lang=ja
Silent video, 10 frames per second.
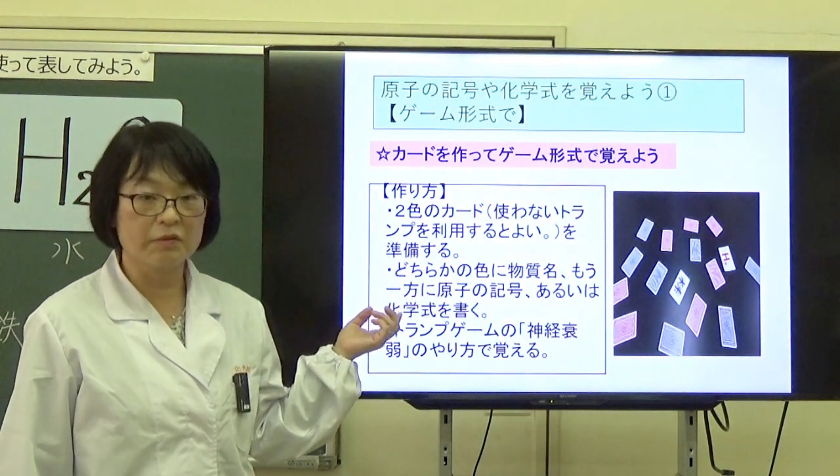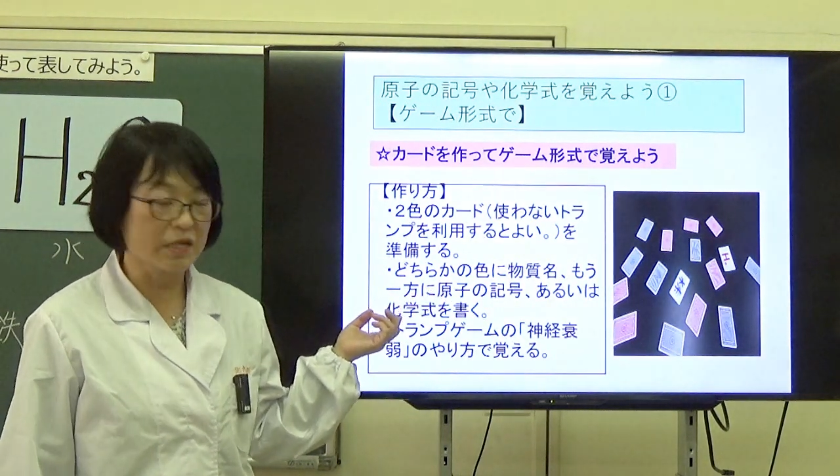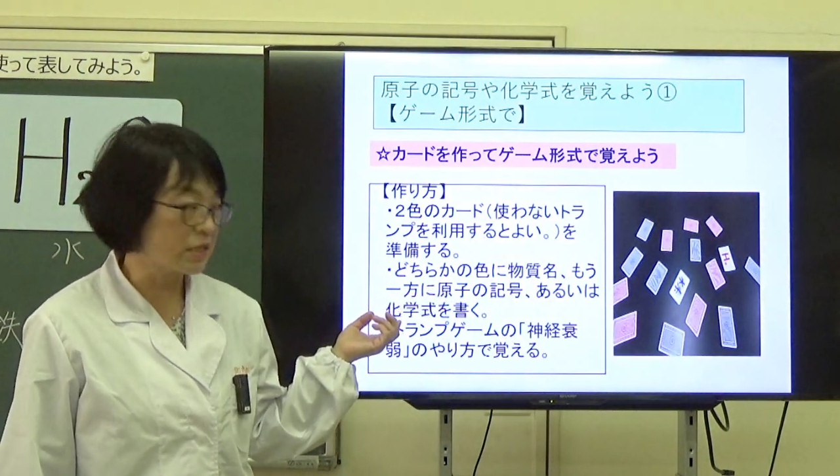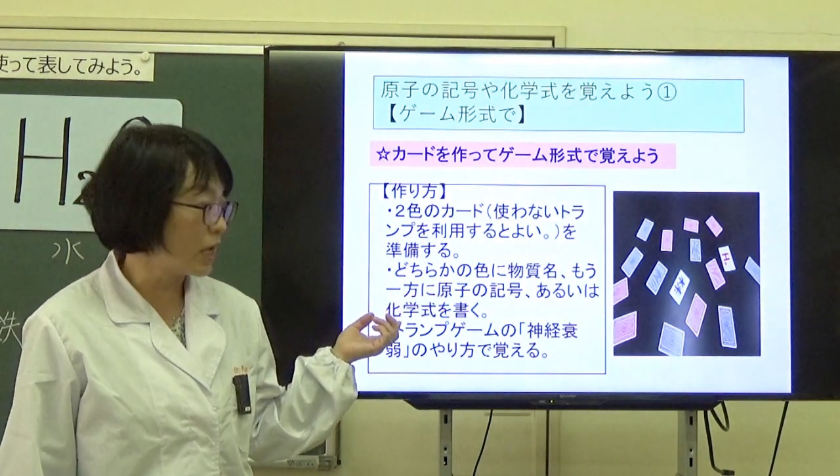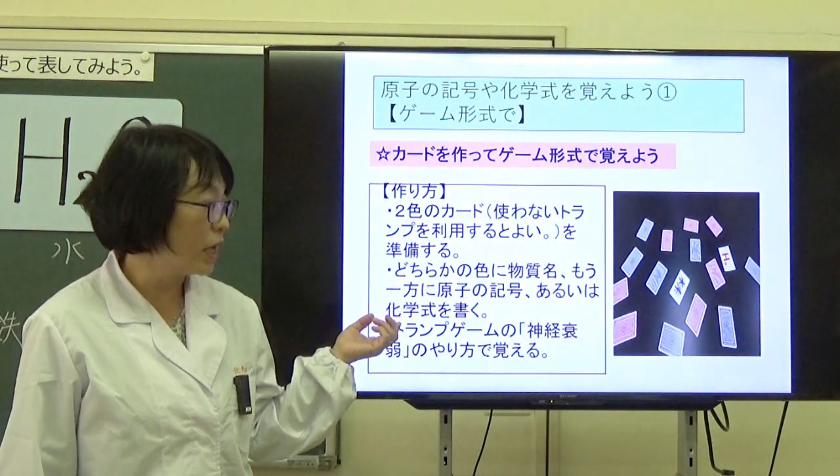く
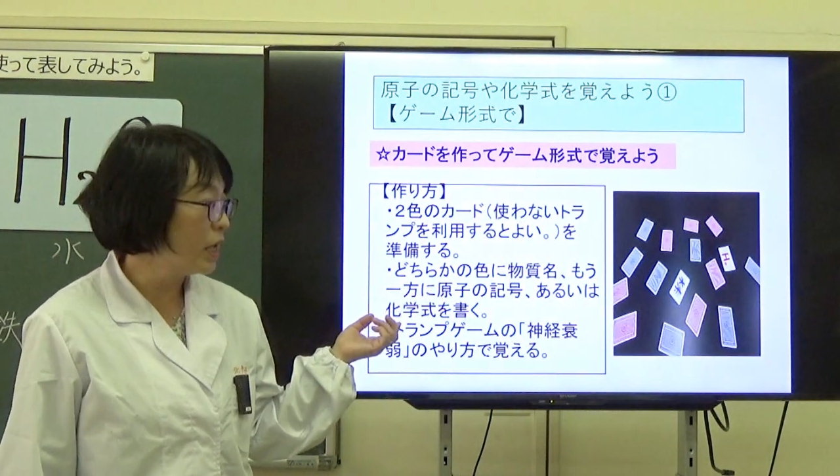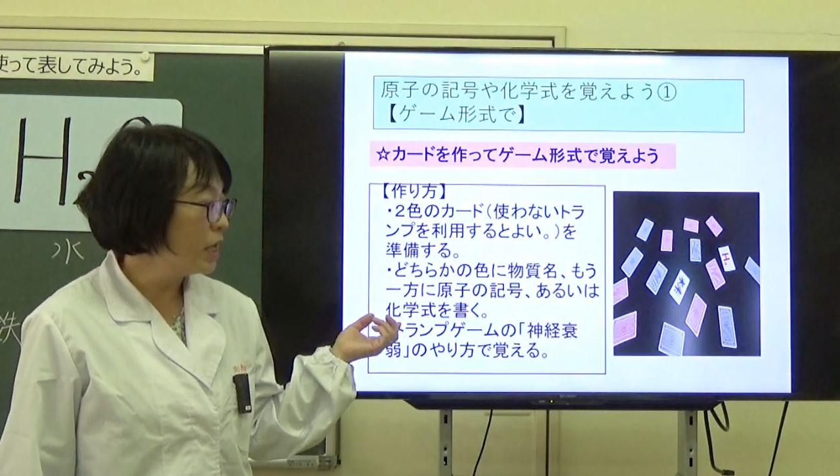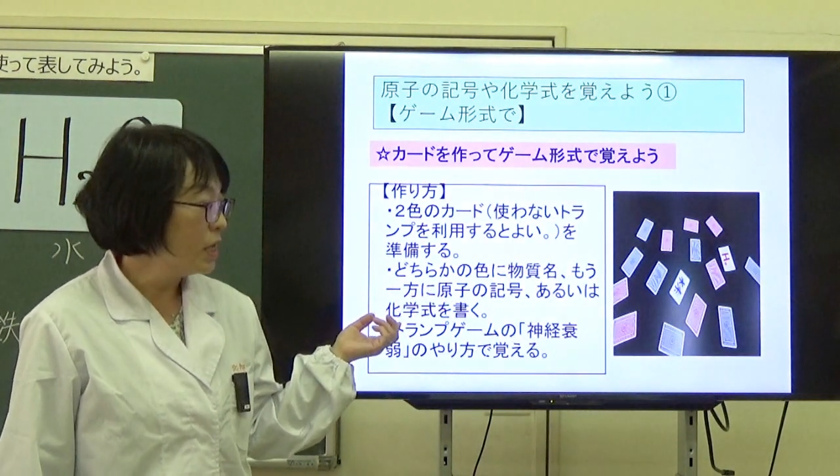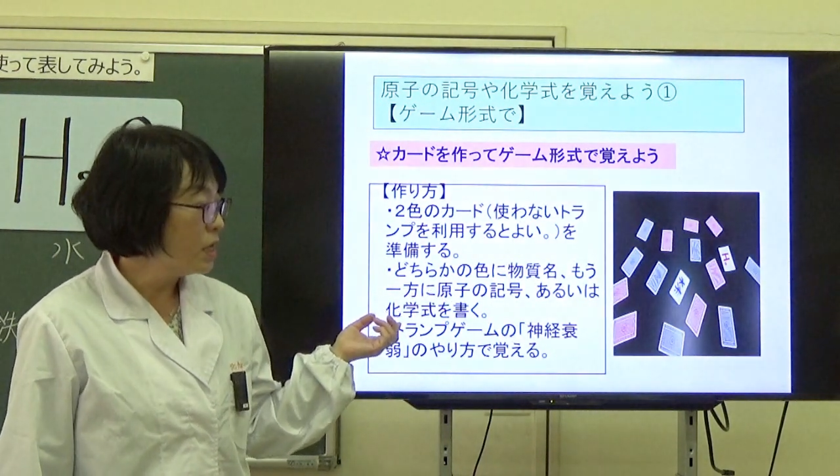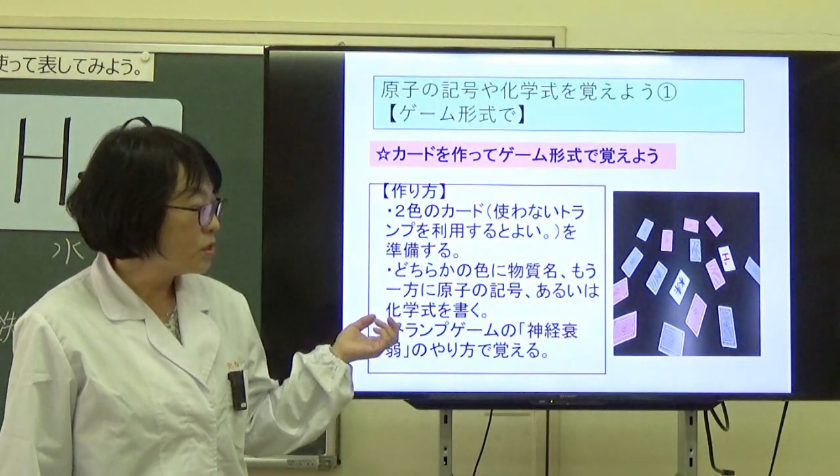ださい
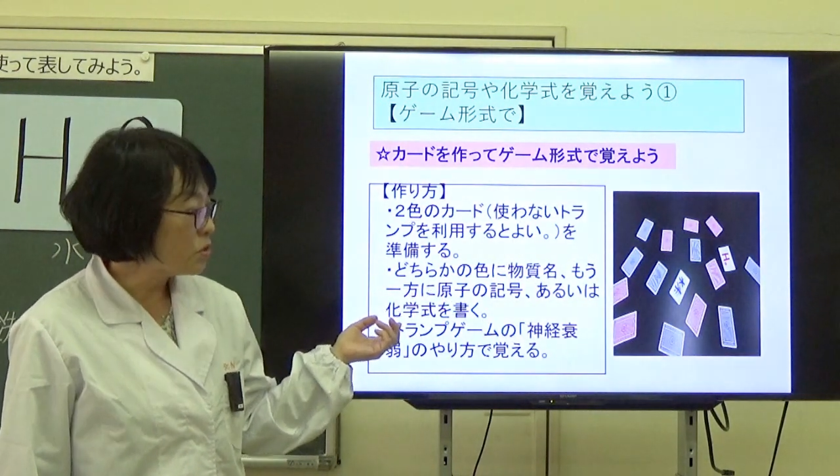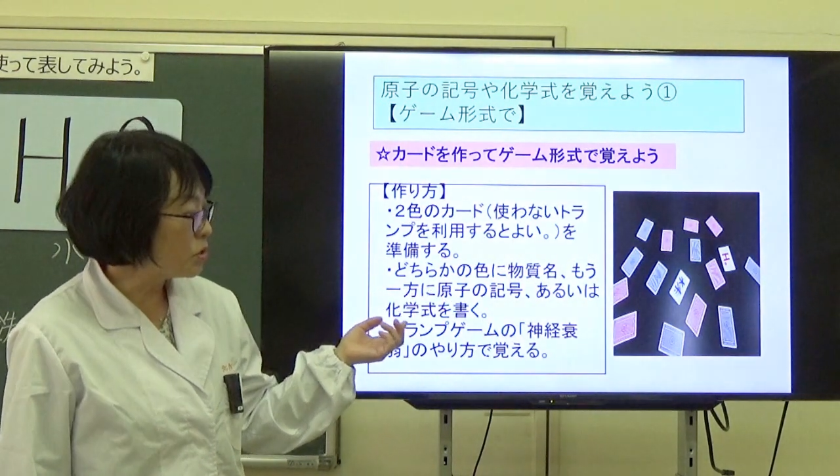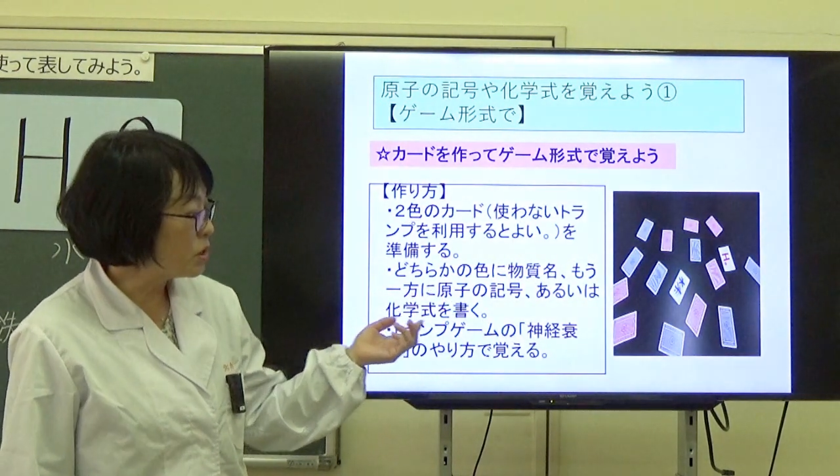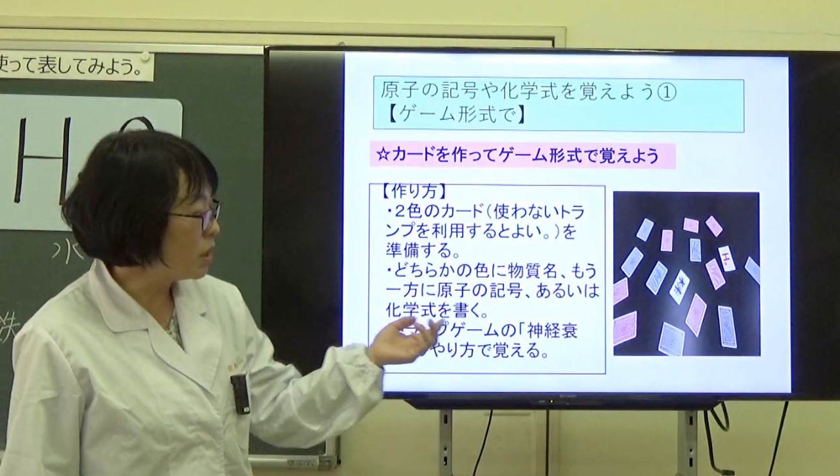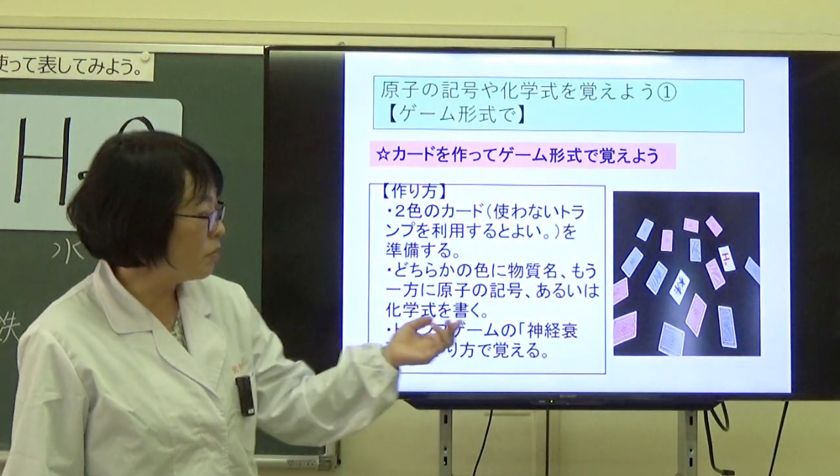そし